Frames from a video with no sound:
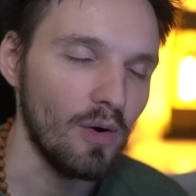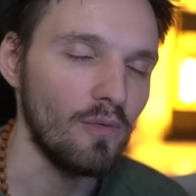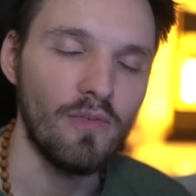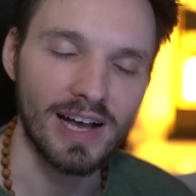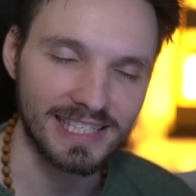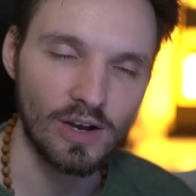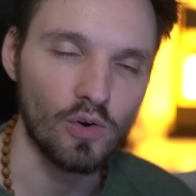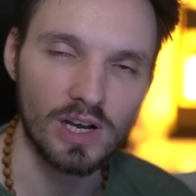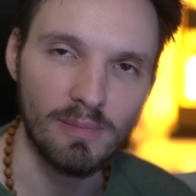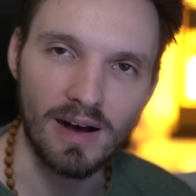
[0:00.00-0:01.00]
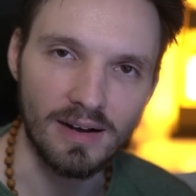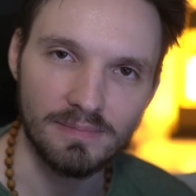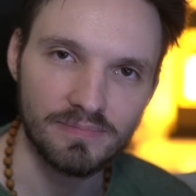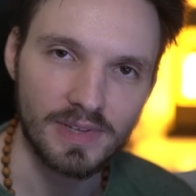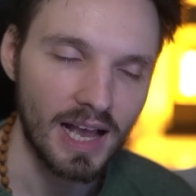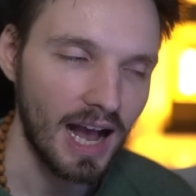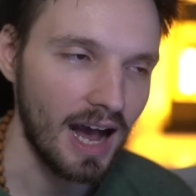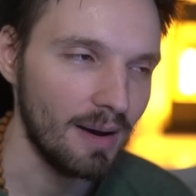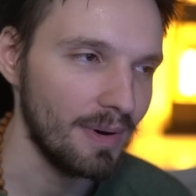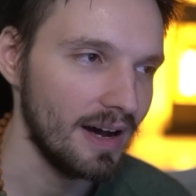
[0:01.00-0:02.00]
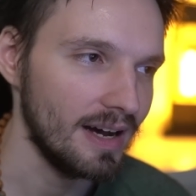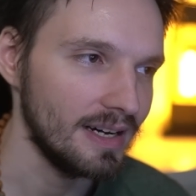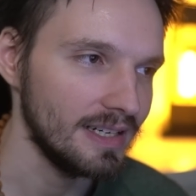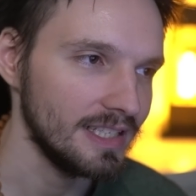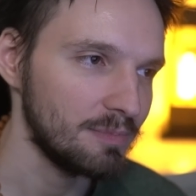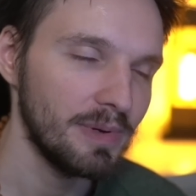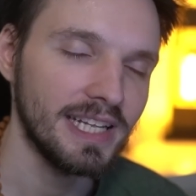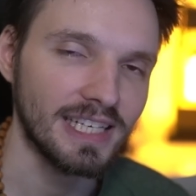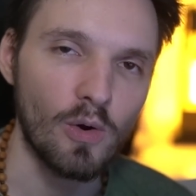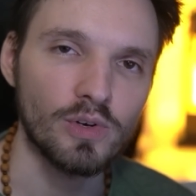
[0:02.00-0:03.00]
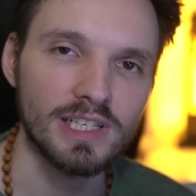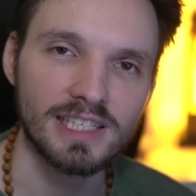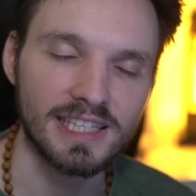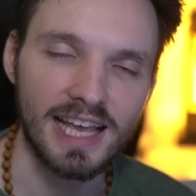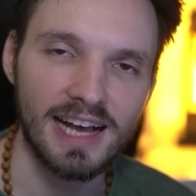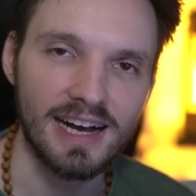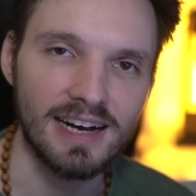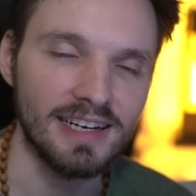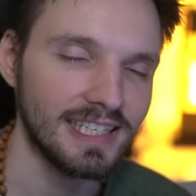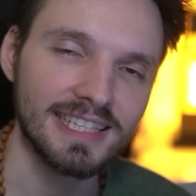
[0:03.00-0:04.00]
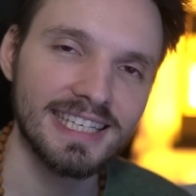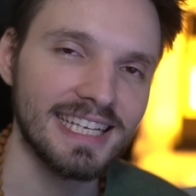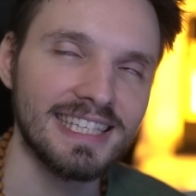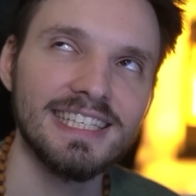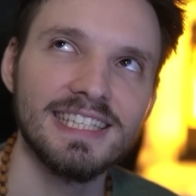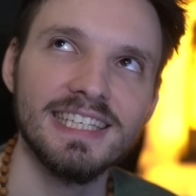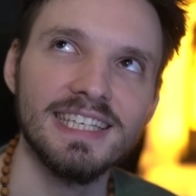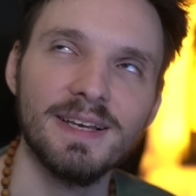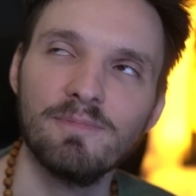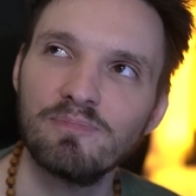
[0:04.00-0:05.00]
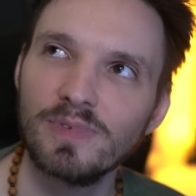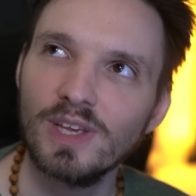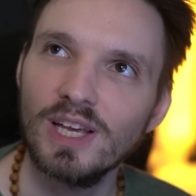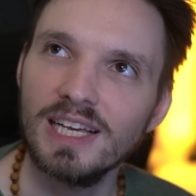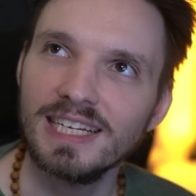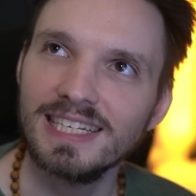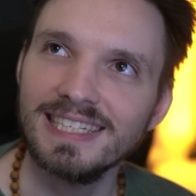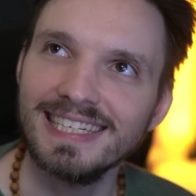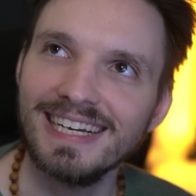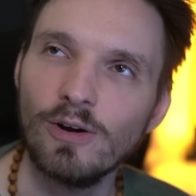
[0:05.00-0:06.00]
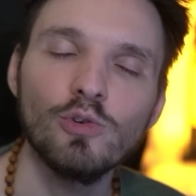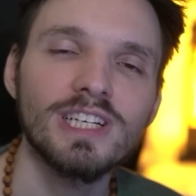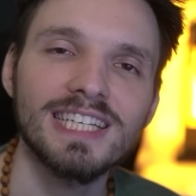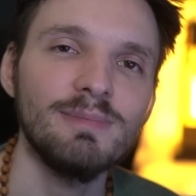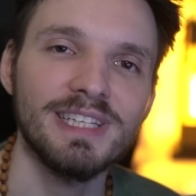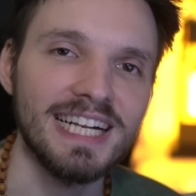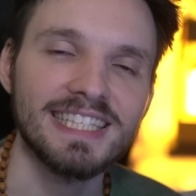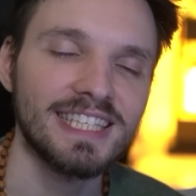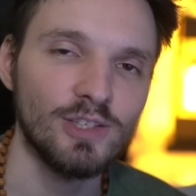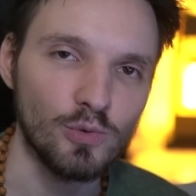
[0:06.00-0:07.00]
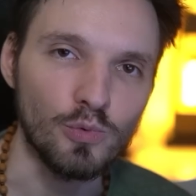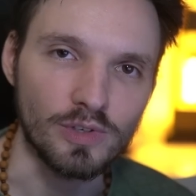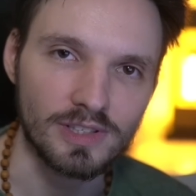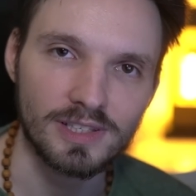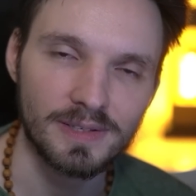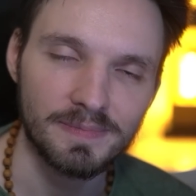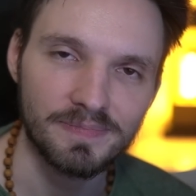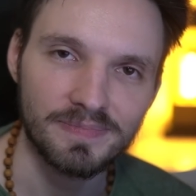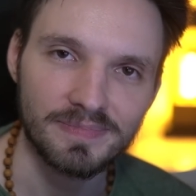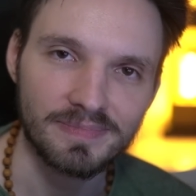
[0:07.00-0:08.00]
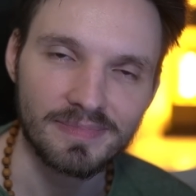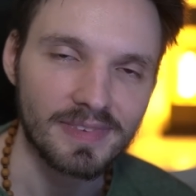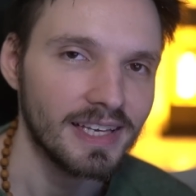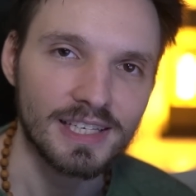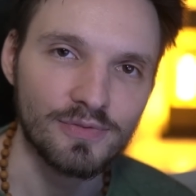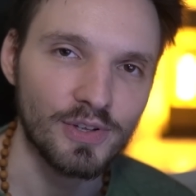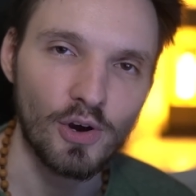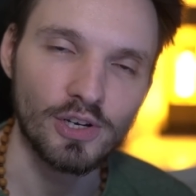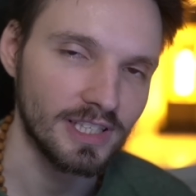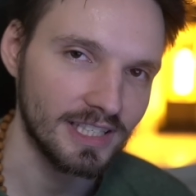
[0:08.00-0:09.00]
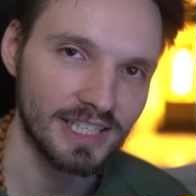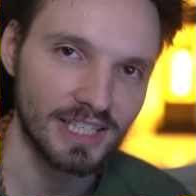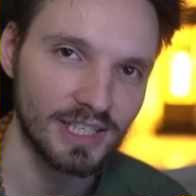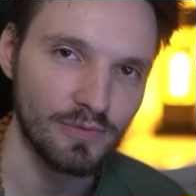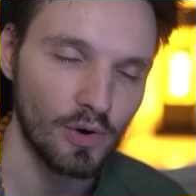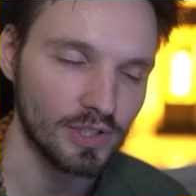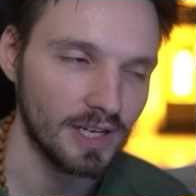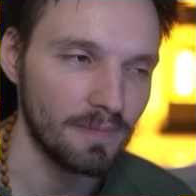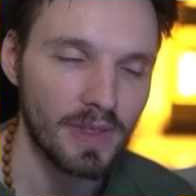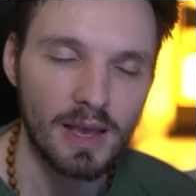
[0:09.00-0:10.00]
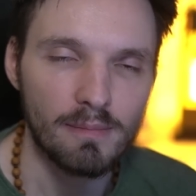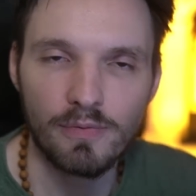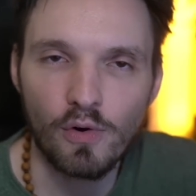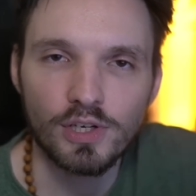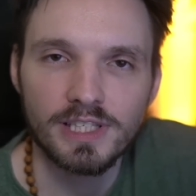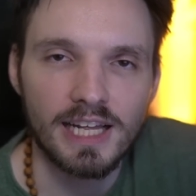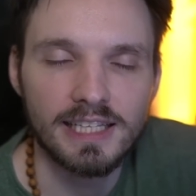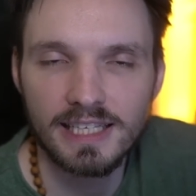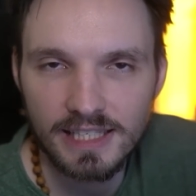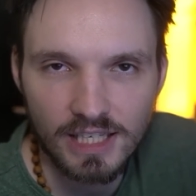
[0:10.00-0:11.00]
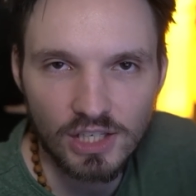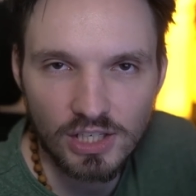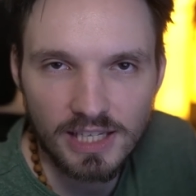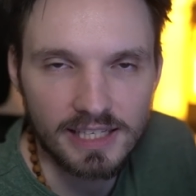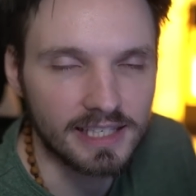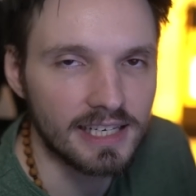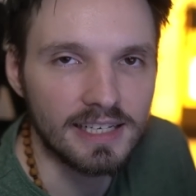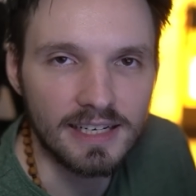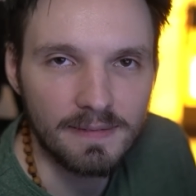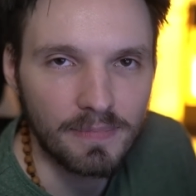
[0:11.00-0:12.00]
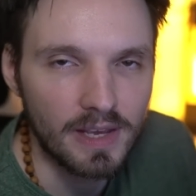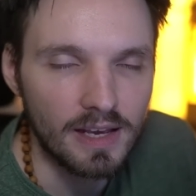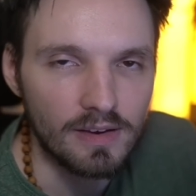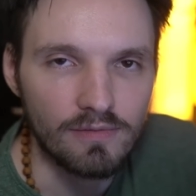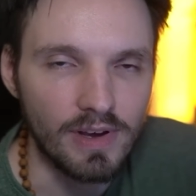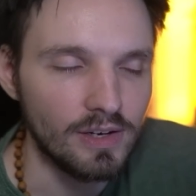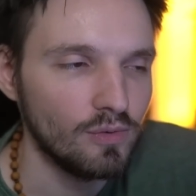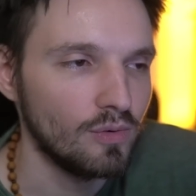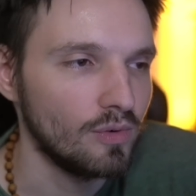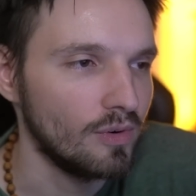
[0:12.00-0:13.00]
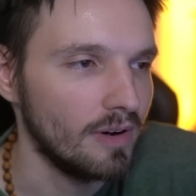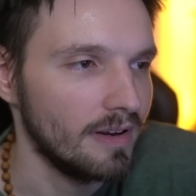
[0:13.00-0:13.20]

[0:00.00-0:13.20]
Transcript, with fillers: was auch immer, aber ich bin jetzt auch nicht der, ich hatte jetzt nicht die unkriminellste Jugend. Ich finde heute nicht die richtigen Wörter. Bevor ich dir allerdings die Geschichte erzähle, wenn du